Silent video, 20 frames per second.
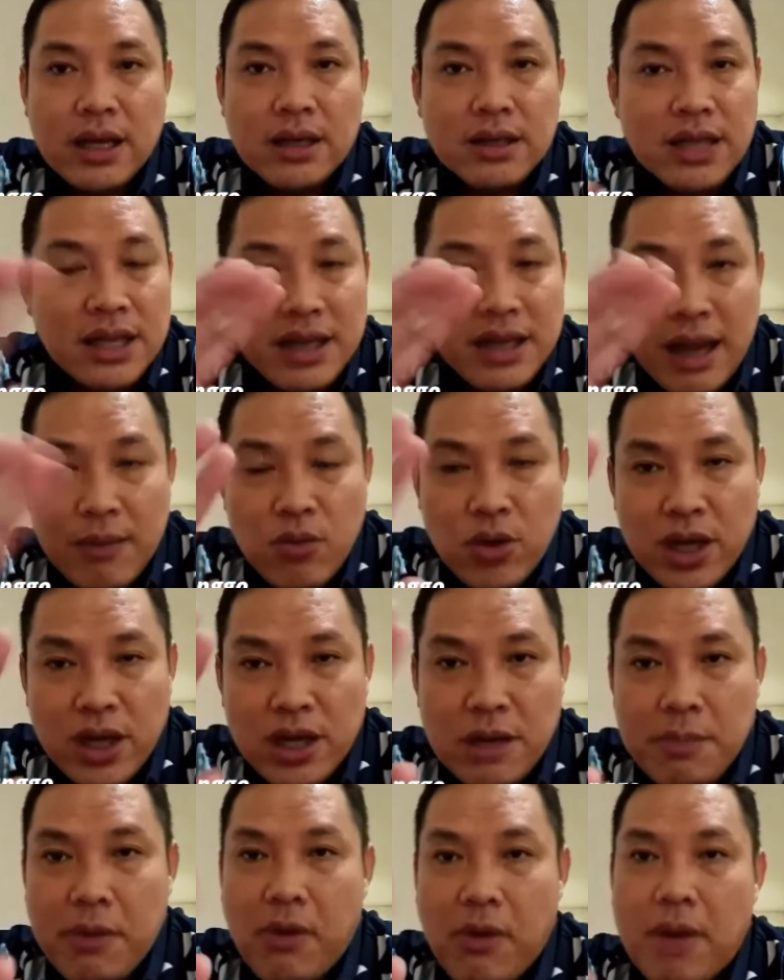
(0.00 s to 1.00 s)
tidak mungkin
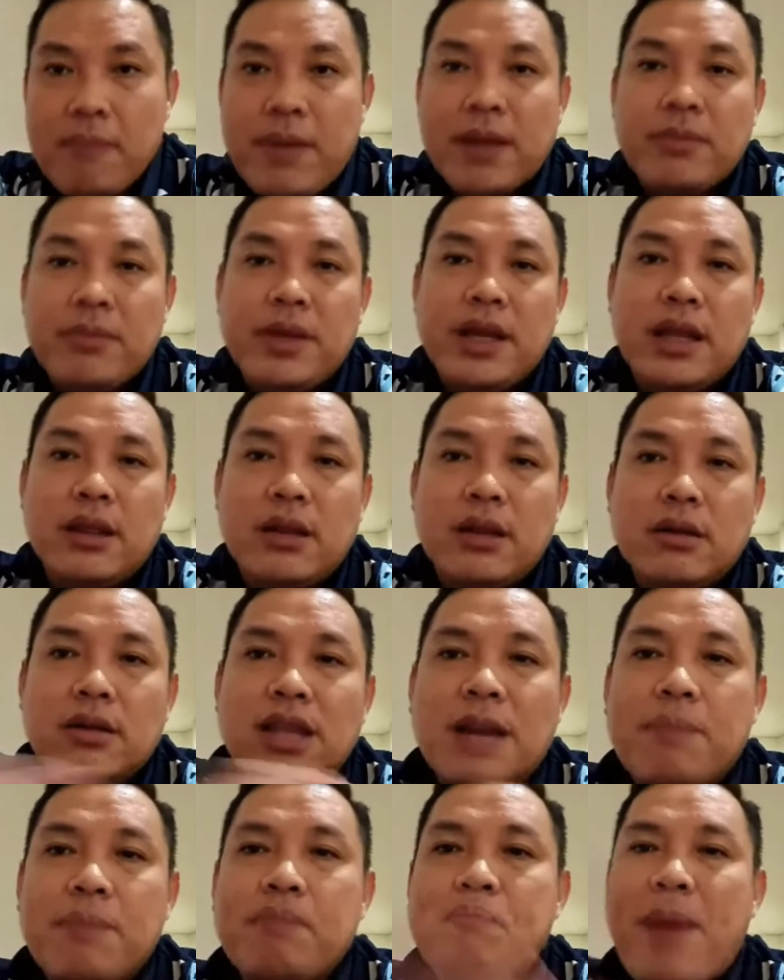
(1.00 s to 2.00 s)
di bawah empat menit,
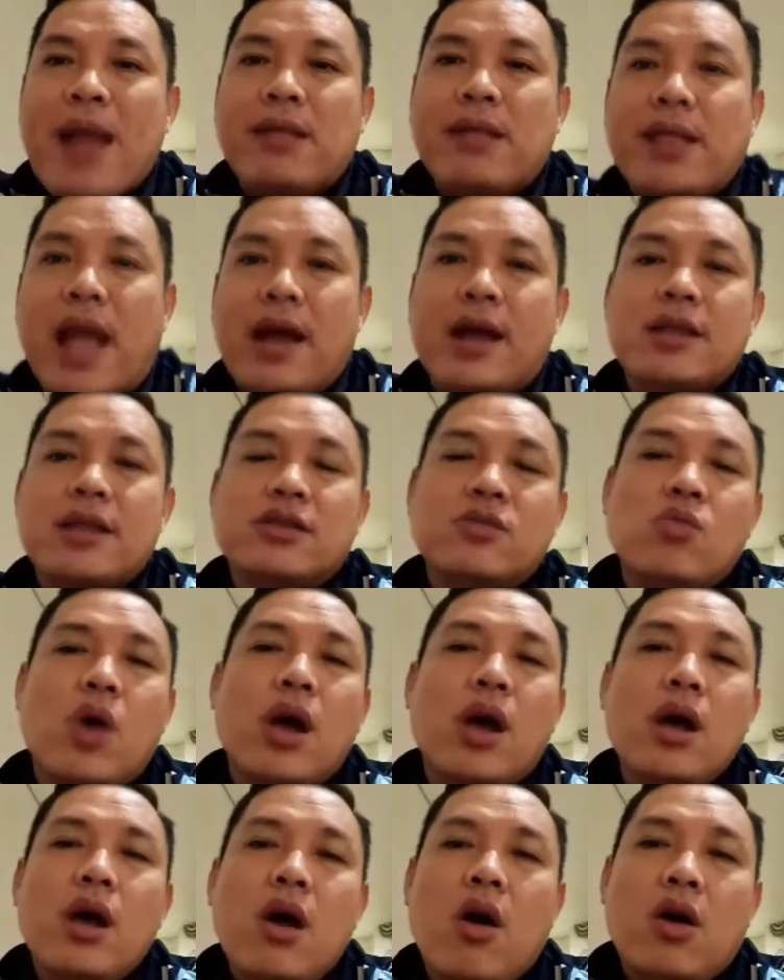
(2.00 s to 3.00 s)
terpatahkan semua
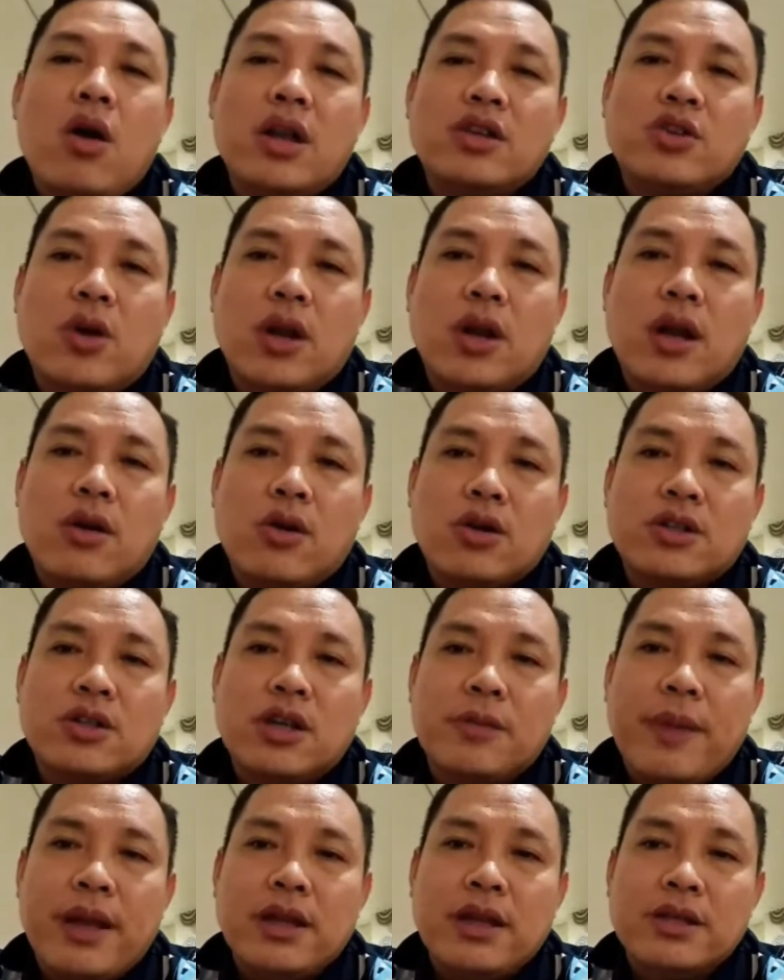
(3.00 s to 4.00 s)
oleh seorang
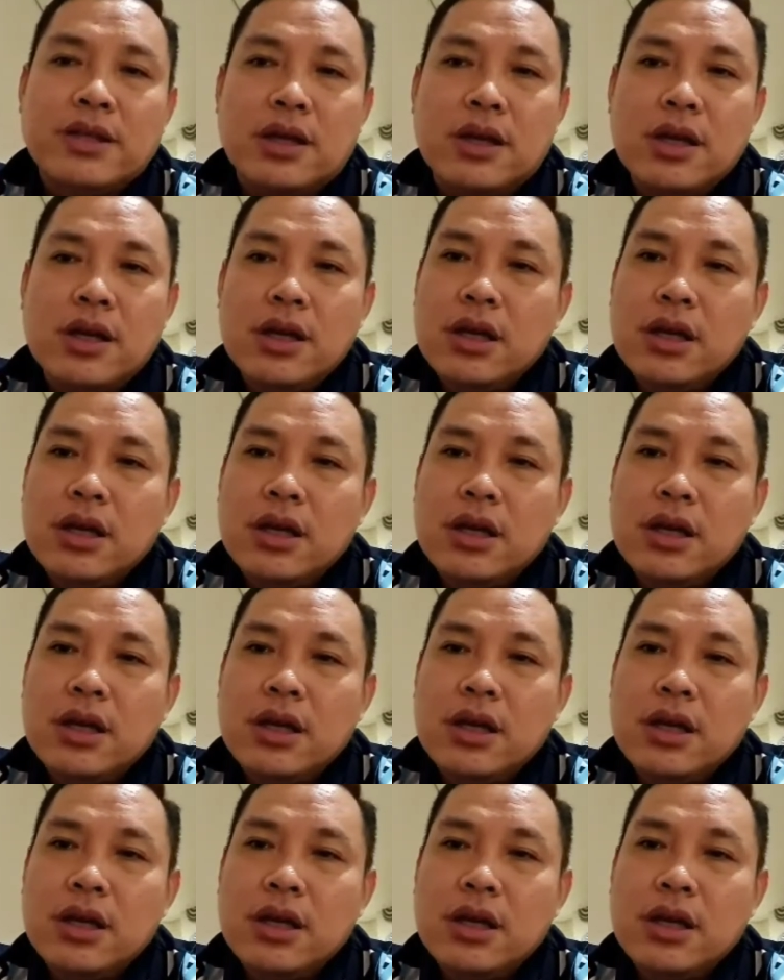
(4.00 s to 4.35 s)
Roger Bannister.